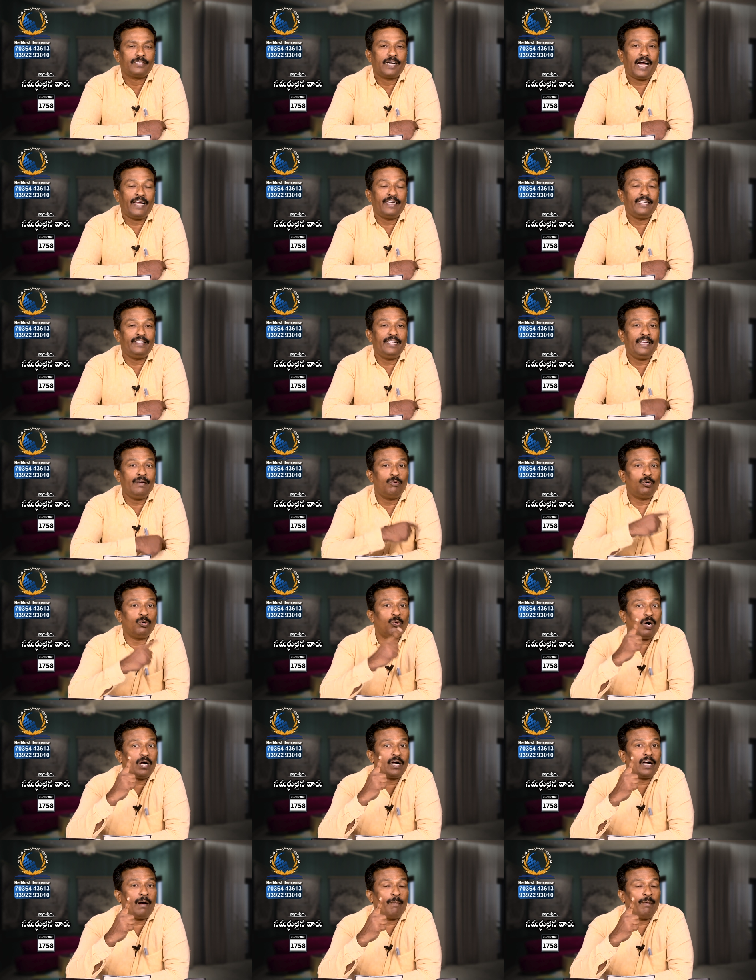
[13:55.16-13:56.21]
కానీ దేవుడు
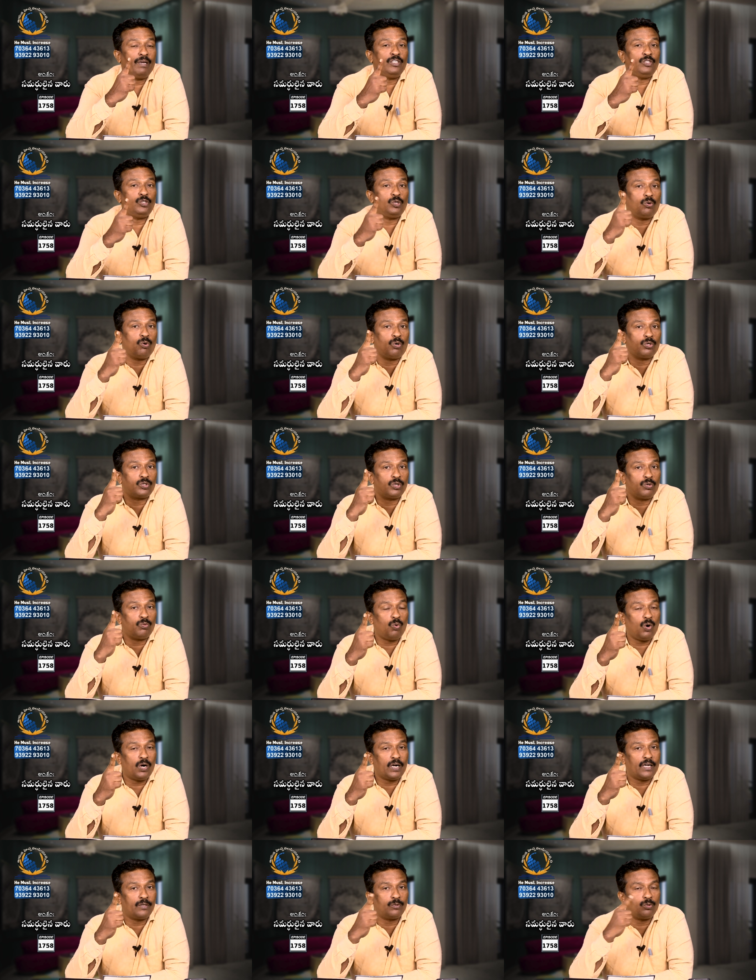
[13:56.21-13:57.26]
ఒక్క మనిషి కోసం
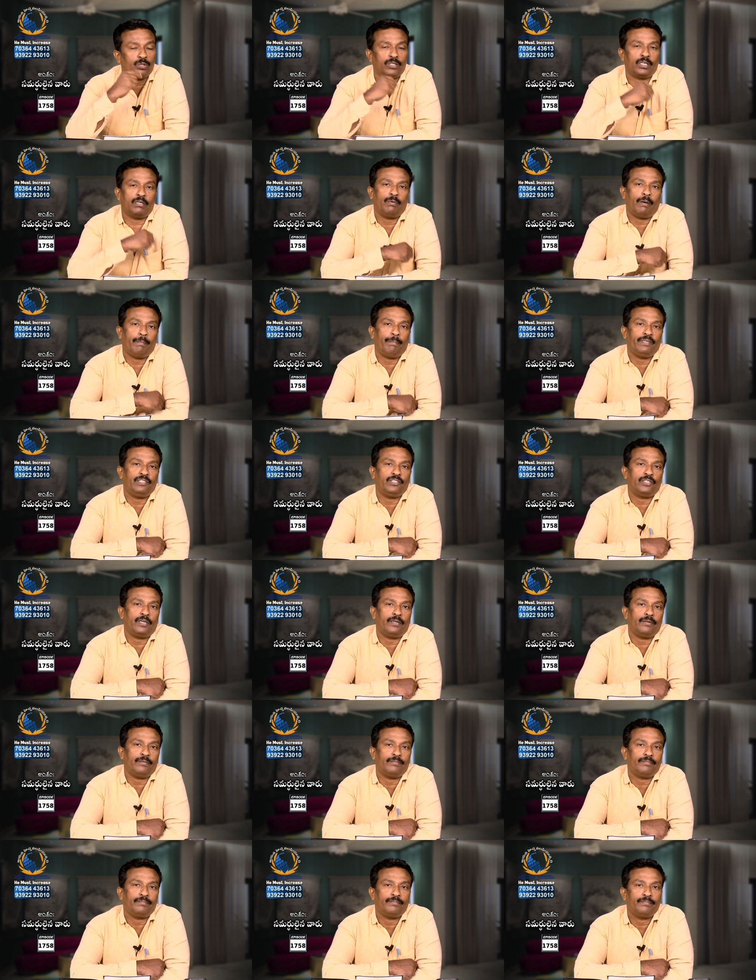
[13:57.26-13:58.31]
ఒక్క దూతను పంపించాడు
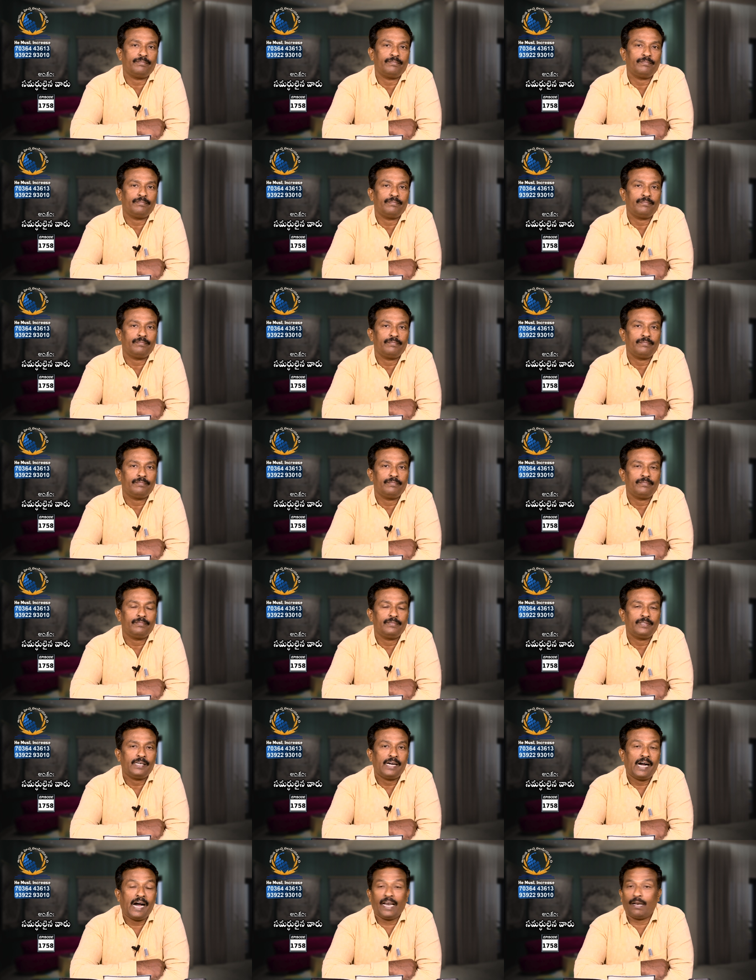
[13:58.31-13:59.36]

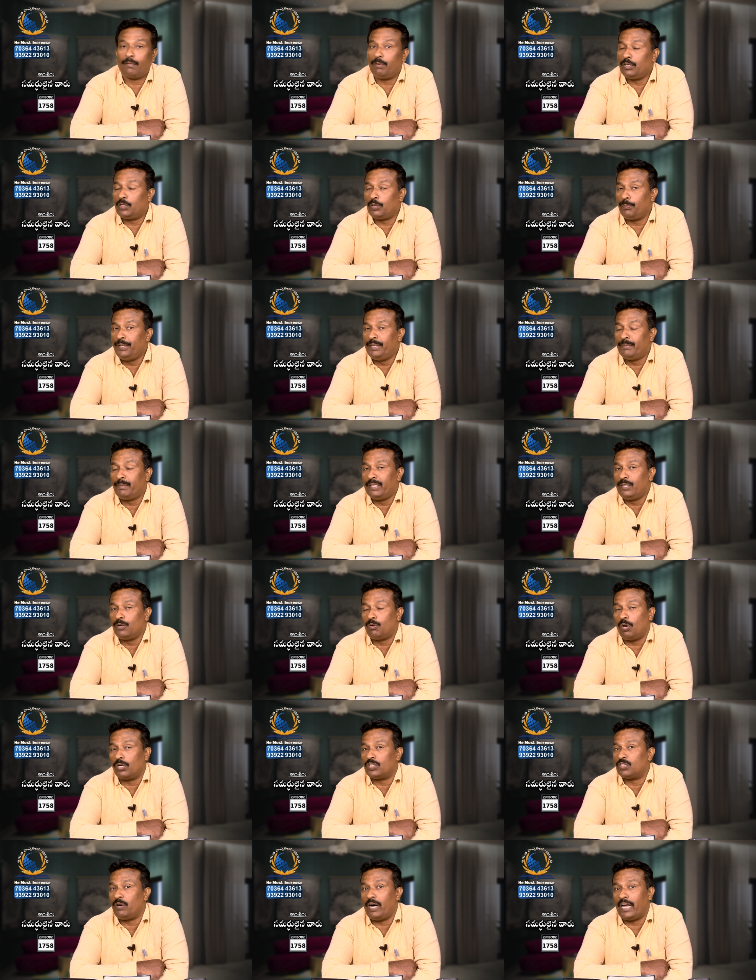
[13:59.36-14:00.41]
అరవై తొమ్మిది మంది
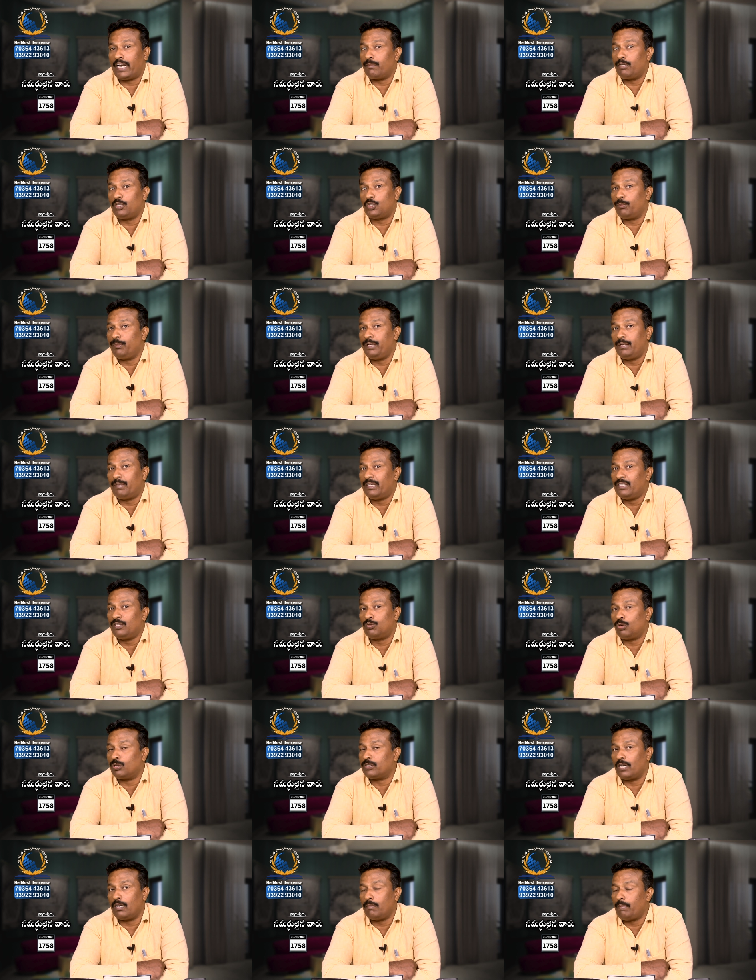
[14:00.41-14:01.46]
కోసం అరవై తొమ్మిది మంది
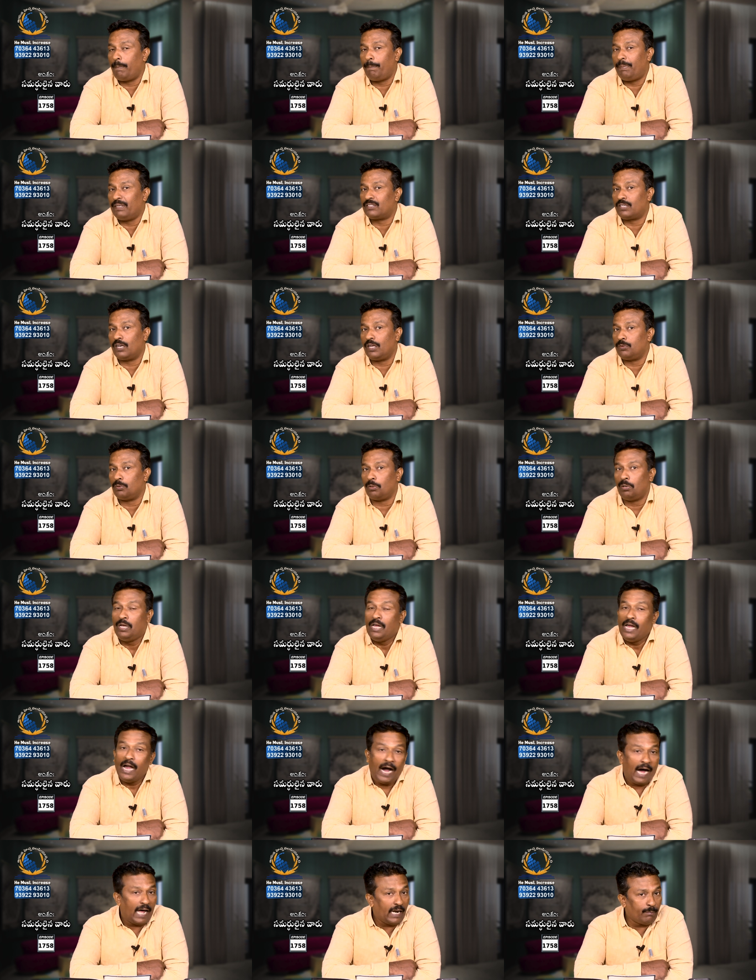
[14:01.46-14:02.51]
దూతలను పంపించలేదు
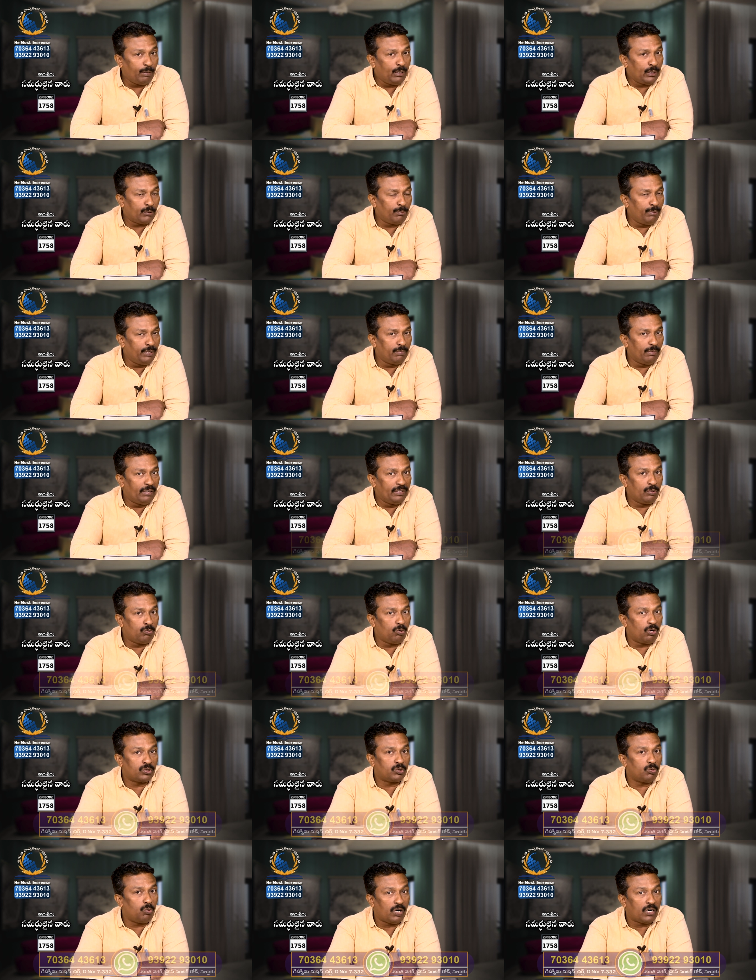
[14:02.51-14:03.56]
అరవై తొమ్మిది మంది
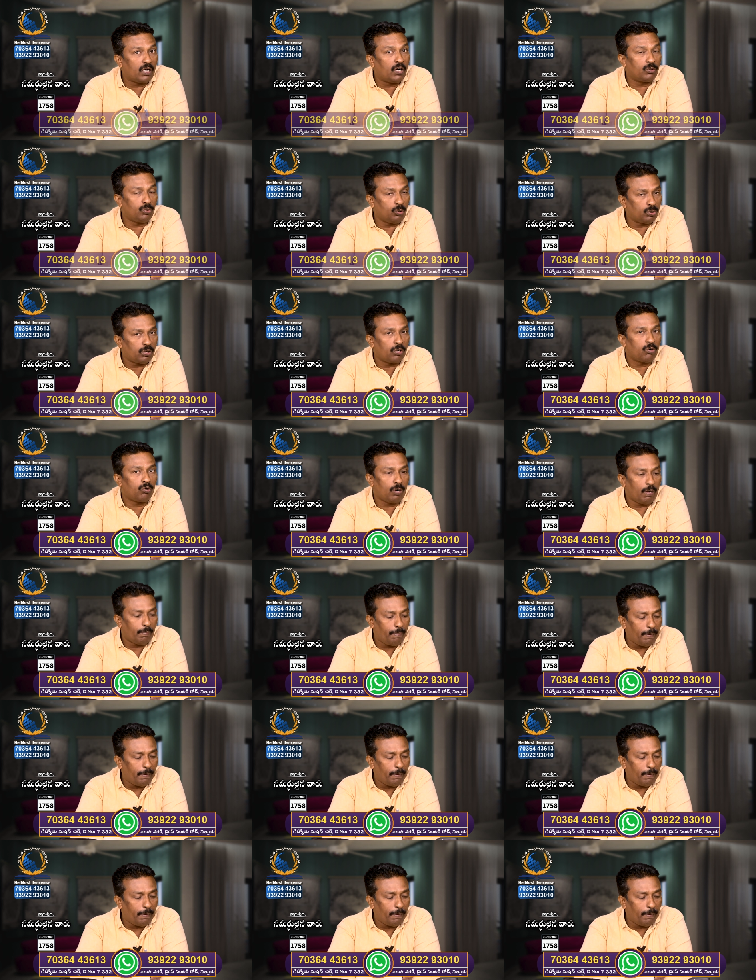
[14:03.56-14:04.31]
కోసం ఒక్క దూతను కూడా